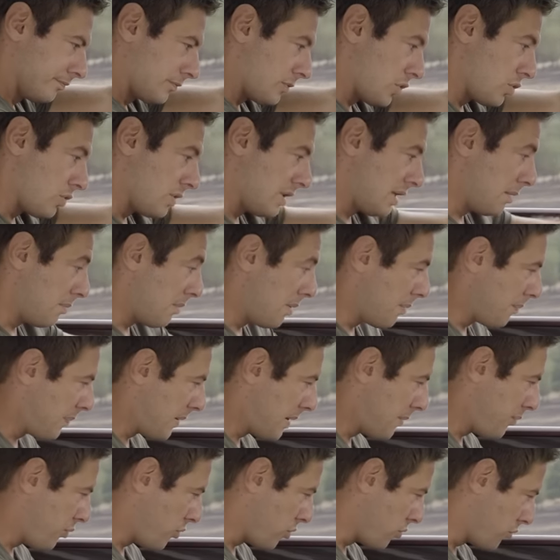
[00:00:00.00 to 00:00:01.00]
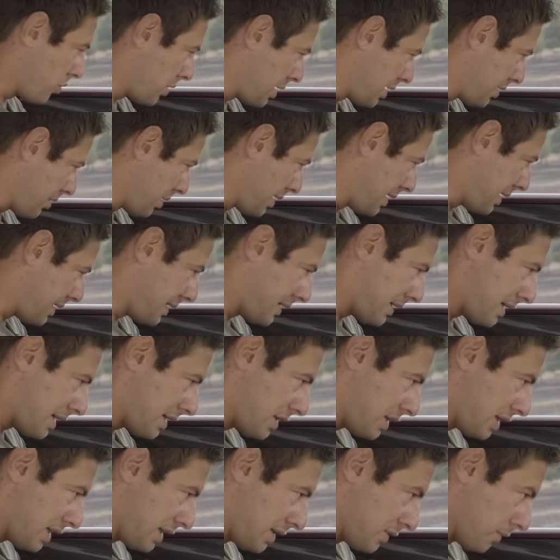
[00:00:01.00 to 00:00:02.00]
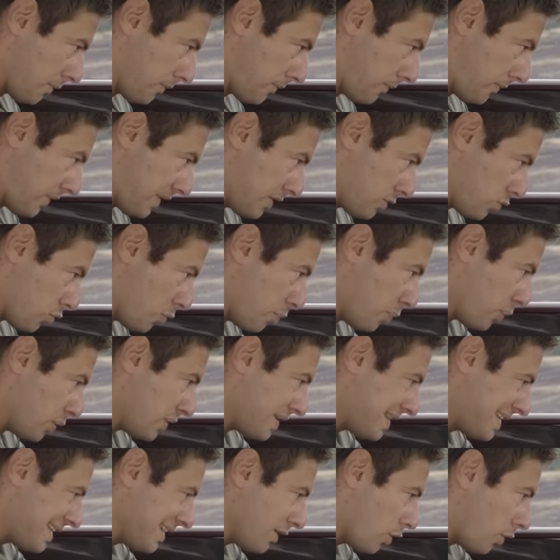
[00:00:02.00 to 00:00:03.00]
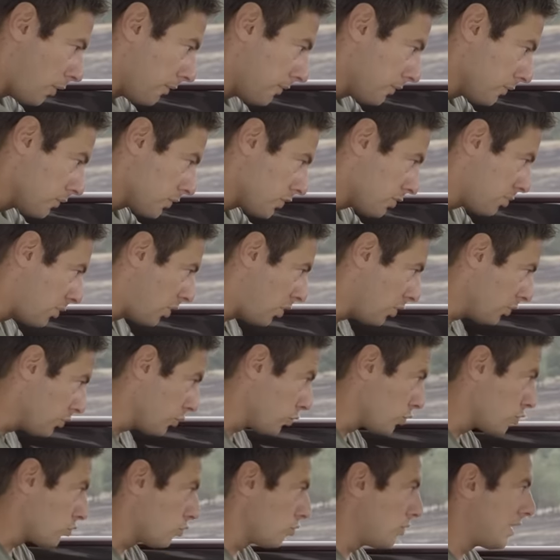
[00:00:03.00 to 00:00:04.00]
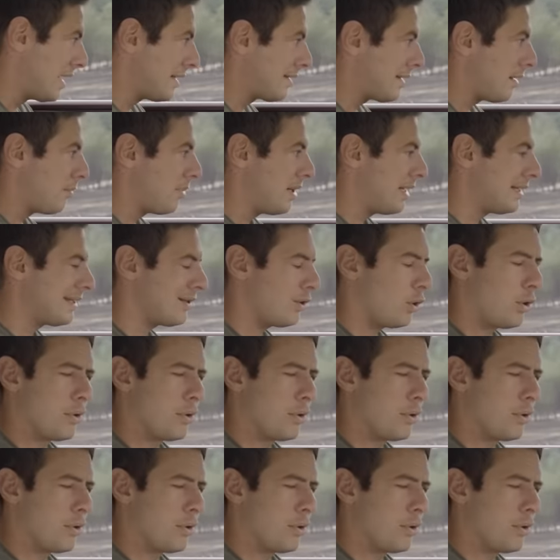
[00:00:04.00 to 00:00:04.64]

je sais même pas pourquoi dans les sièges ils ont fait ce petit renfoncement en dessous de la tablette